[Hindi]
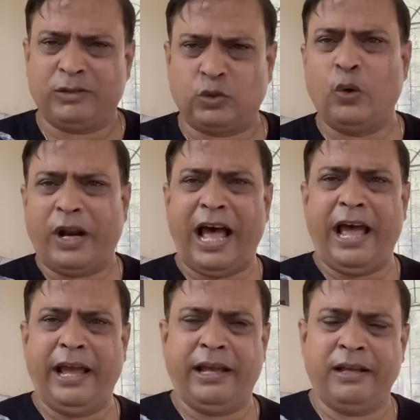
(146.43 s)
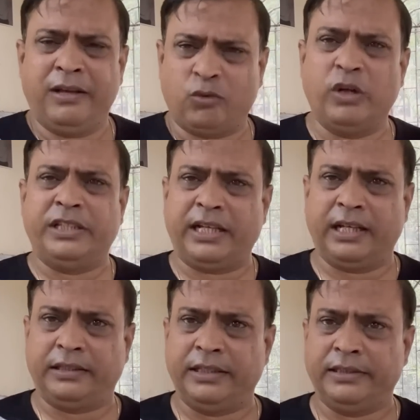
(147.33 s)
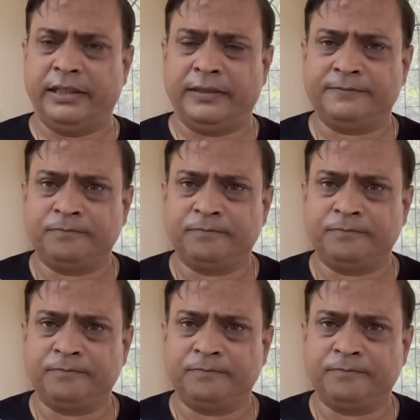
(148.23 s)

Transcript: सो रहा है कोई दिक्कत नहीं है